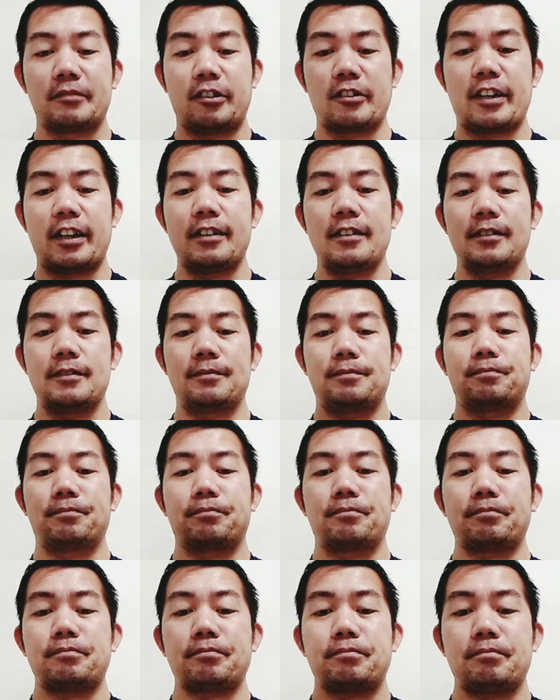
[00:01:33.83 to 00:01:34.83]
Okay?
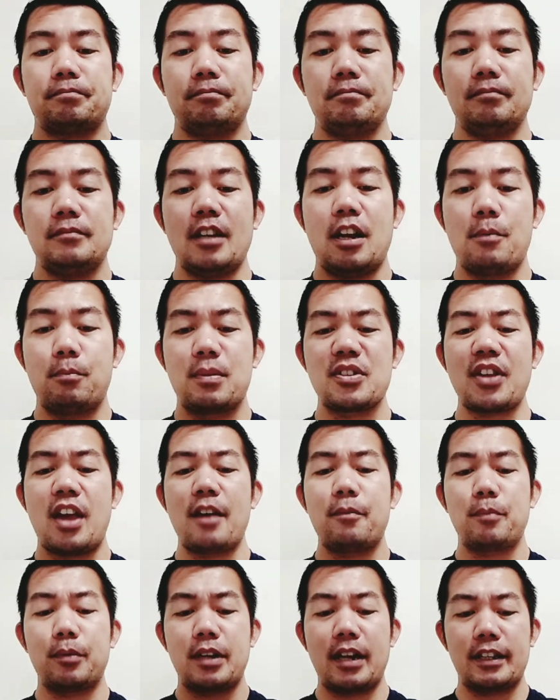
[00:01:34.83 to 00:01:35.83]

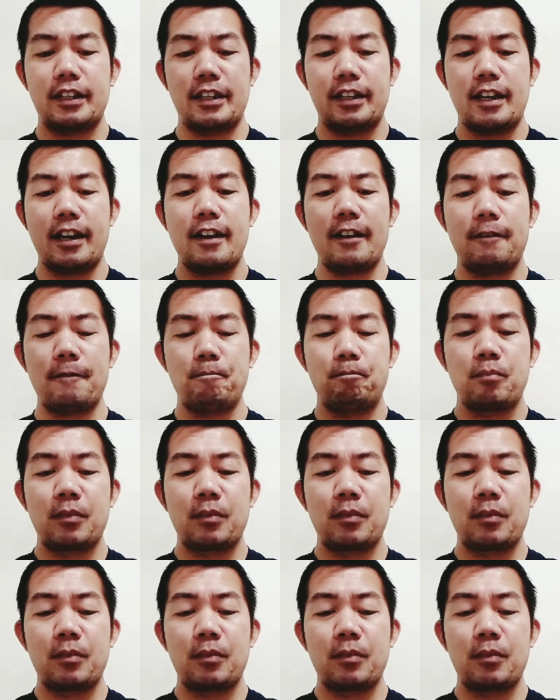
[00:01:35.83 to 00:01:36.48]
Basahin po natin yan.